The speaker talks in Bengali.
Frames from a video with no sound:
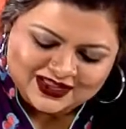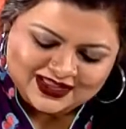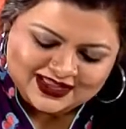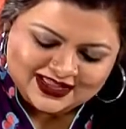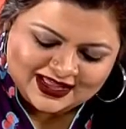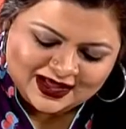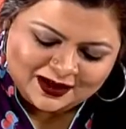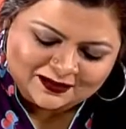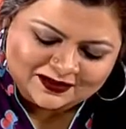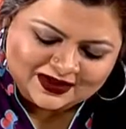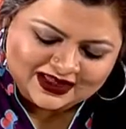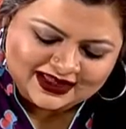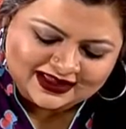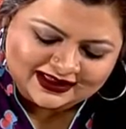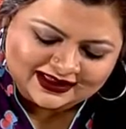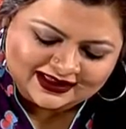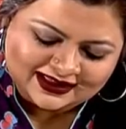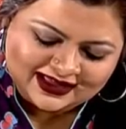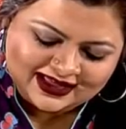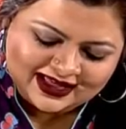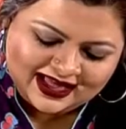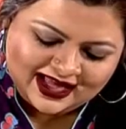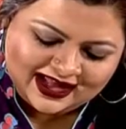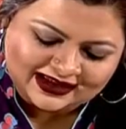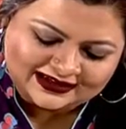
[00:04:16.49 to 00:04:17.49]
শেষে আমি
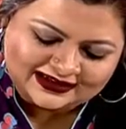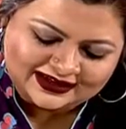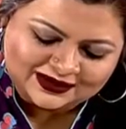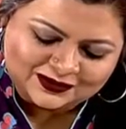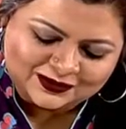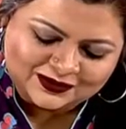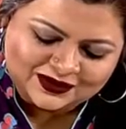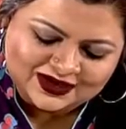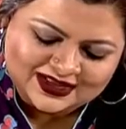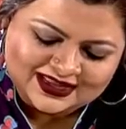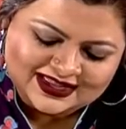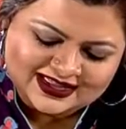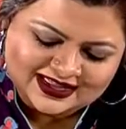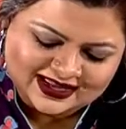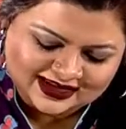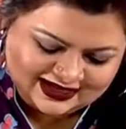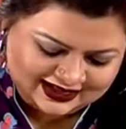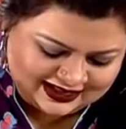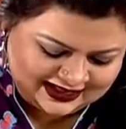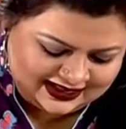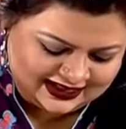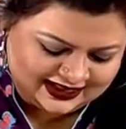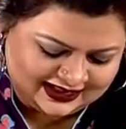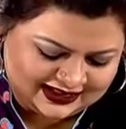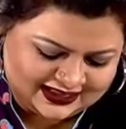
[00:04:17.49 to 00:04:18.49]
একটা করে
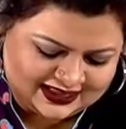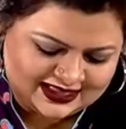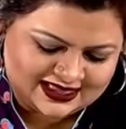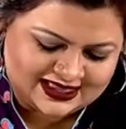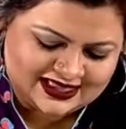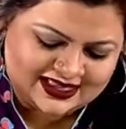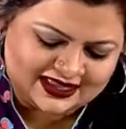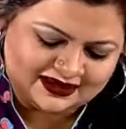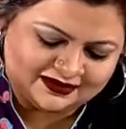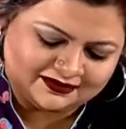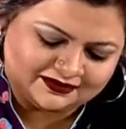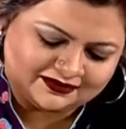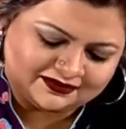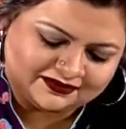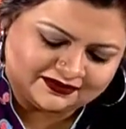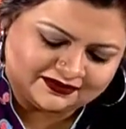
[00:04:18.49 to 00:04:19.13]
চেরি দিয়ে দিচ্ছি